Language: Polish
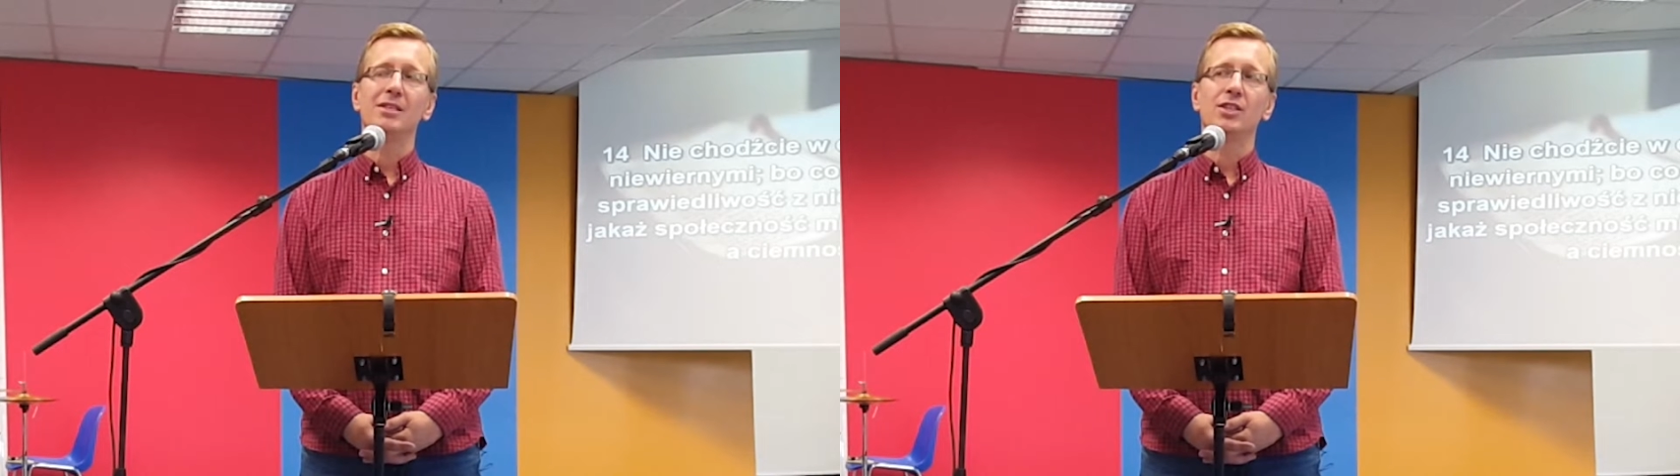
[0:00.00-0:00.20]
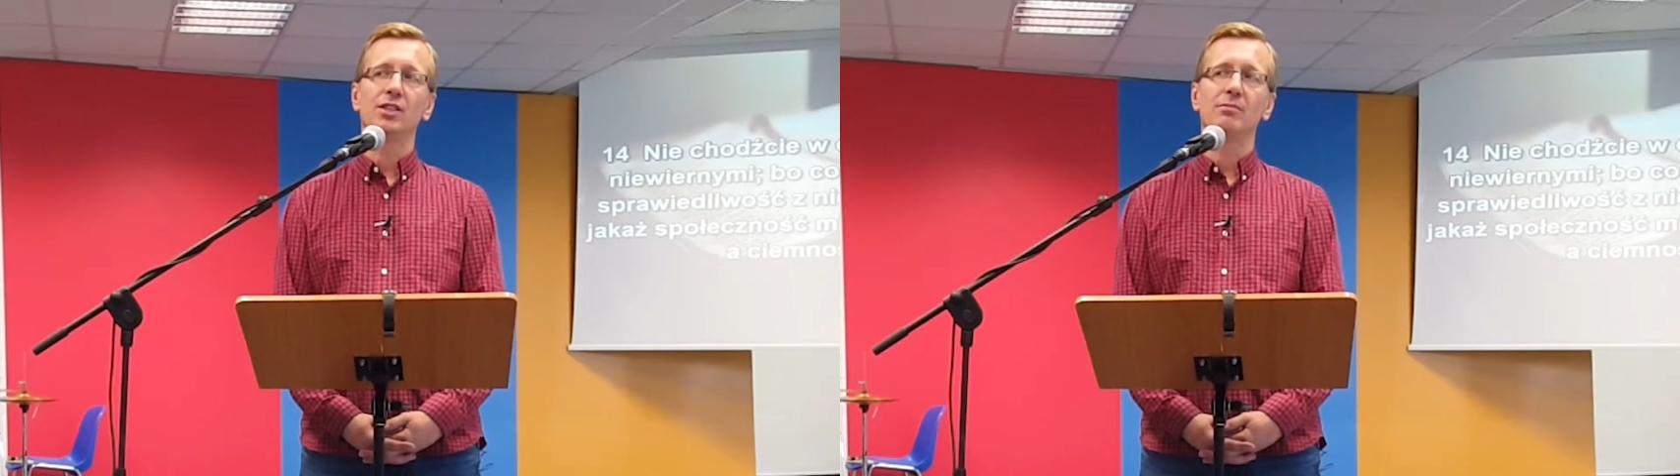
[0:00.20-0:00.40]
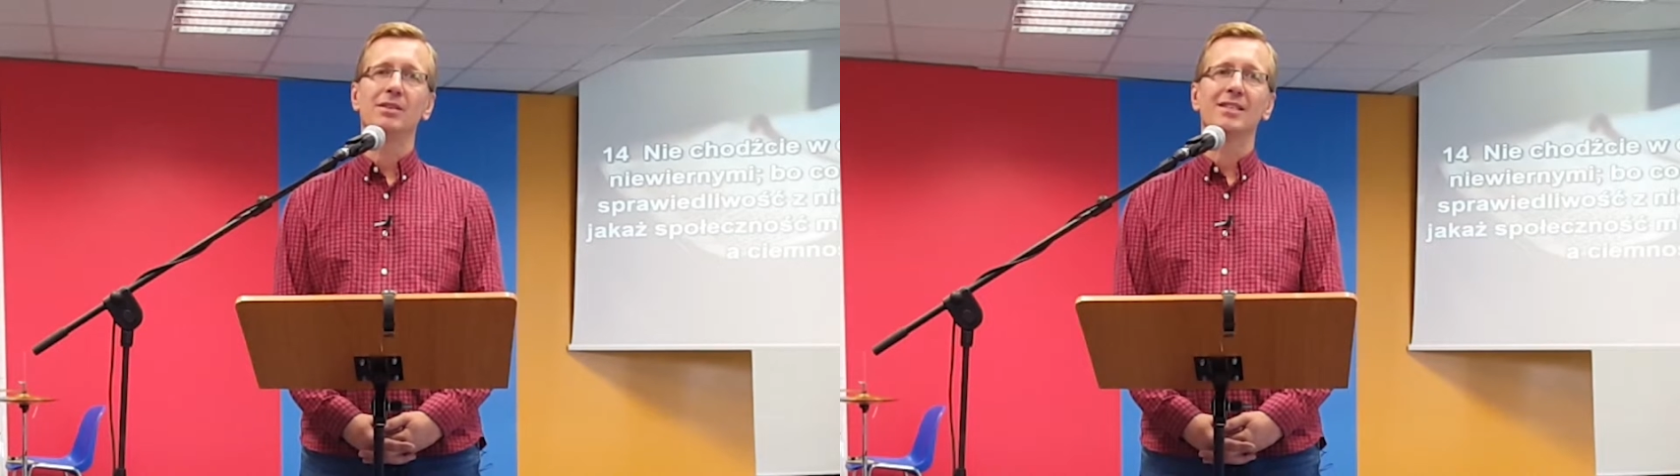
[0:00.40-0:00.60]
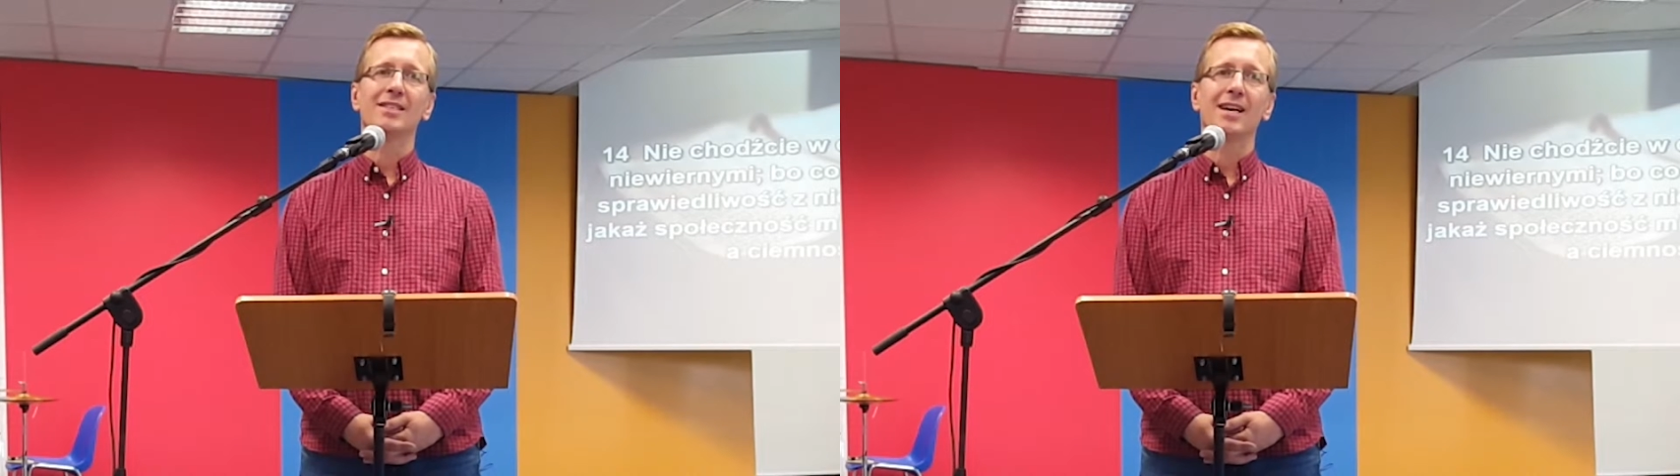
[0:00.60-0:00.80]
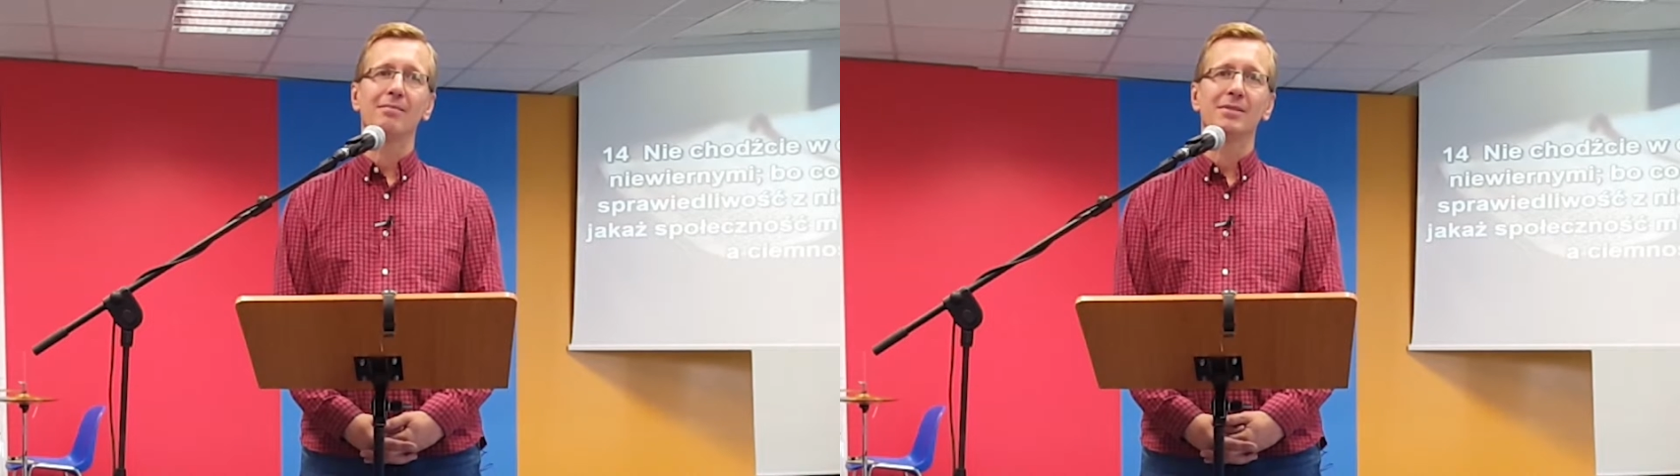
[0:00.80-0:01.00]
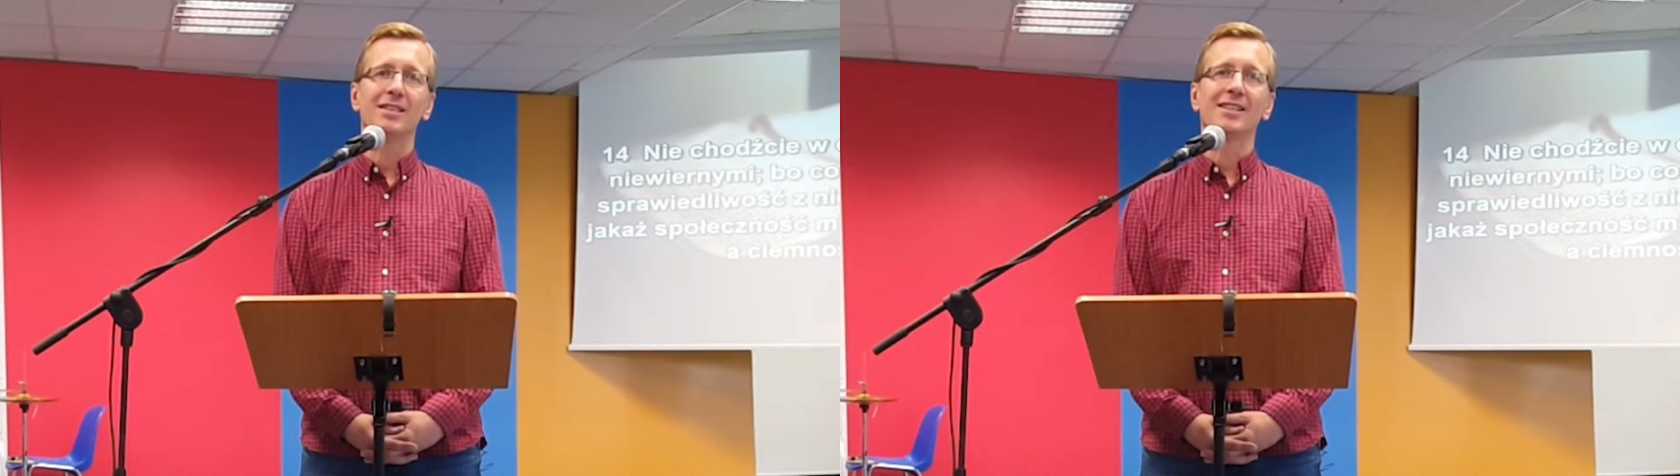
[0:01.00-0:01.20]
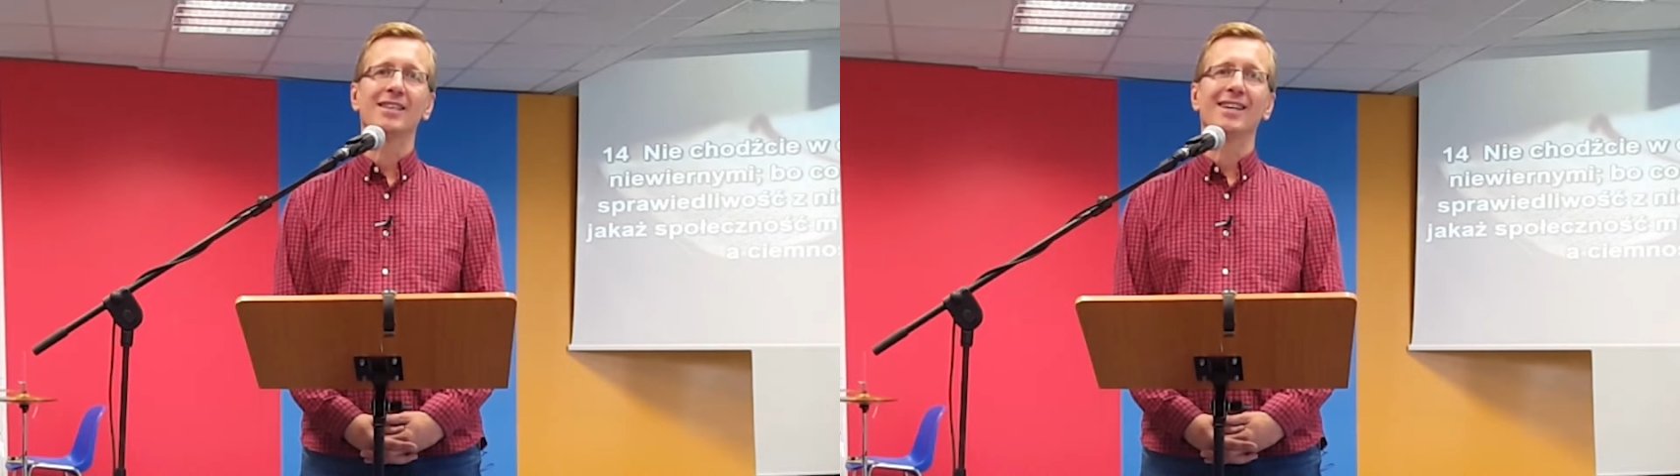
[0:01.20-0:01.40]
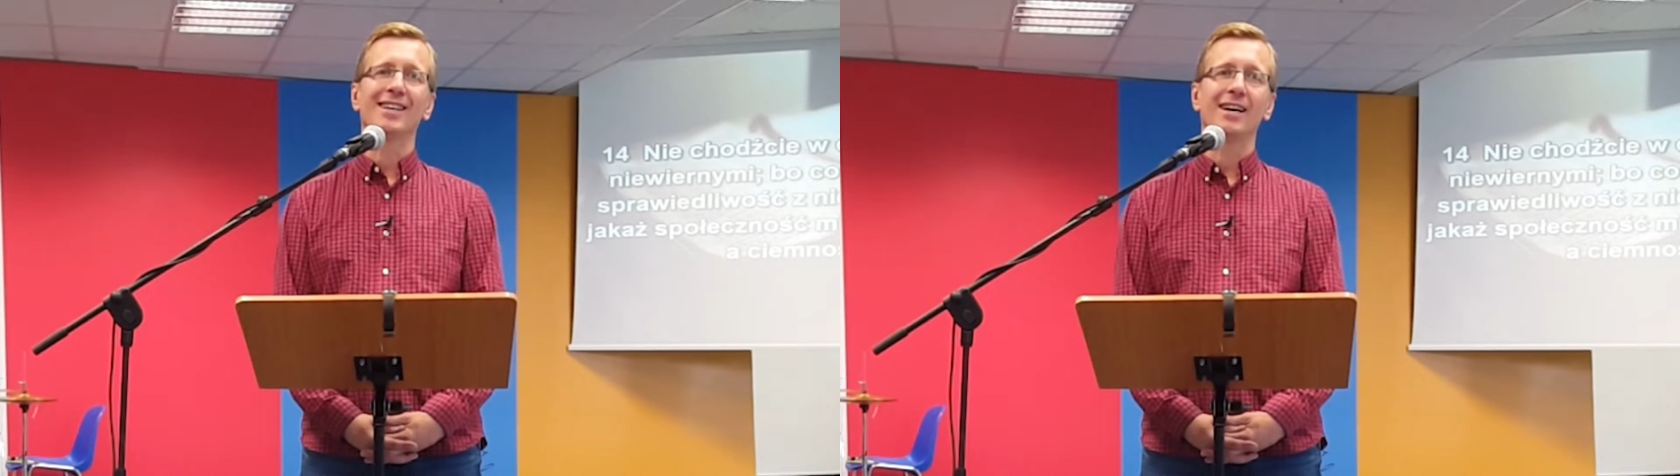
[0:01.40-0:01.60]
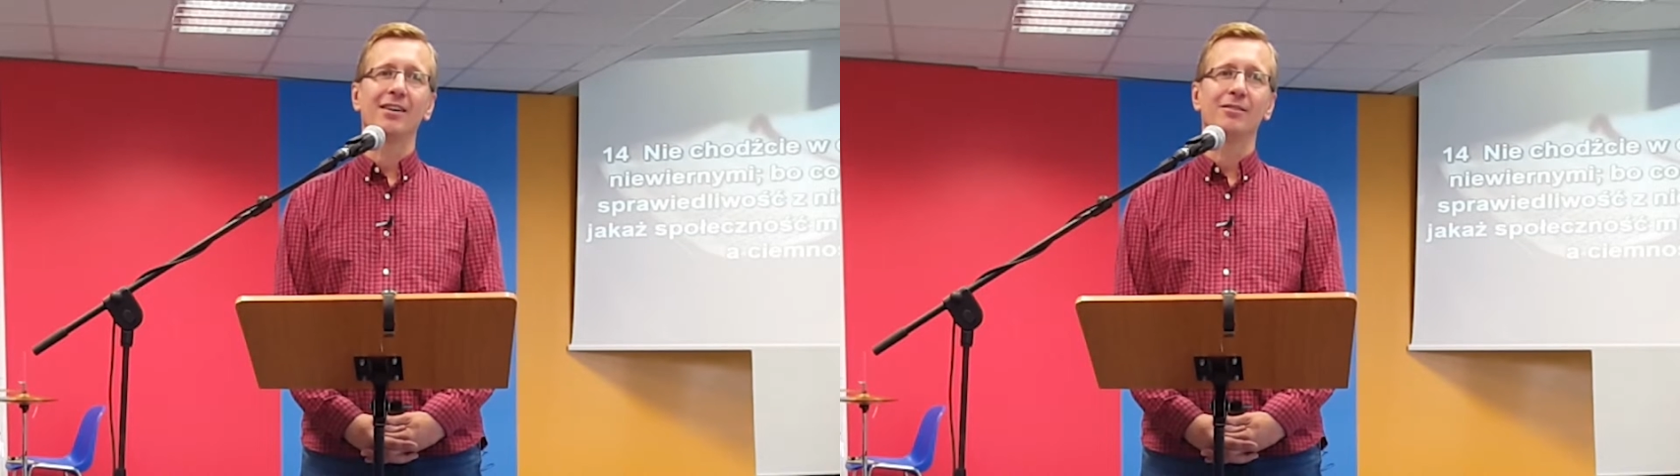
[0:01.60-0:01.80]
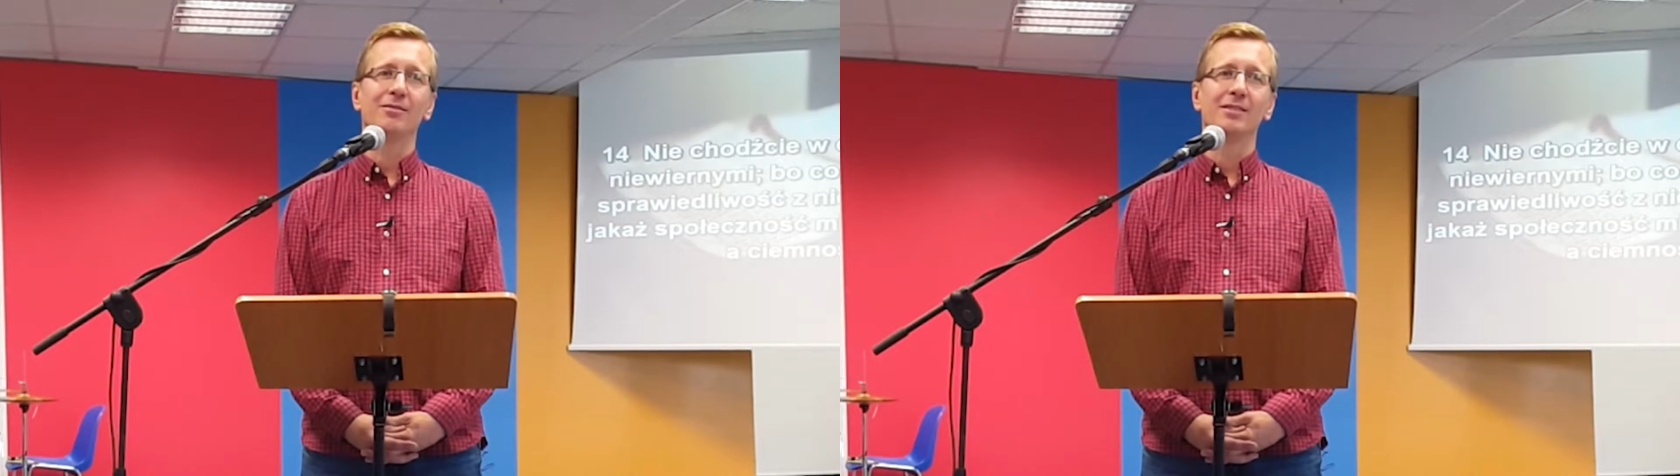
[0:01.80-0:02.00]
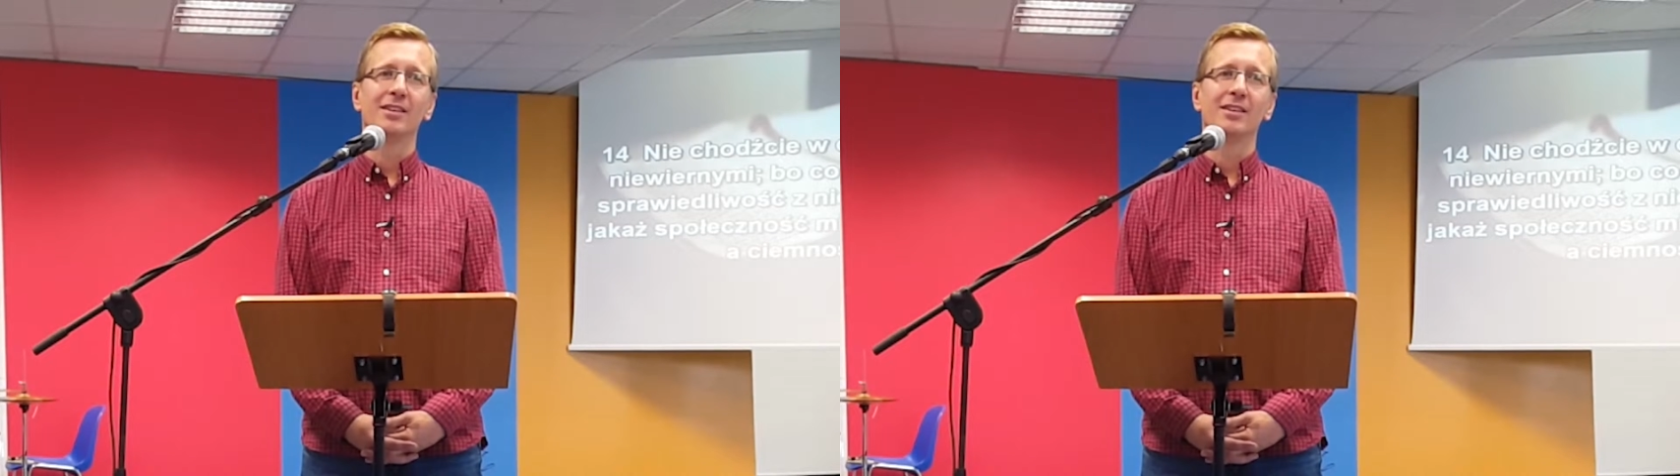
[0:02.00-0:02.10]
siebie sami karają.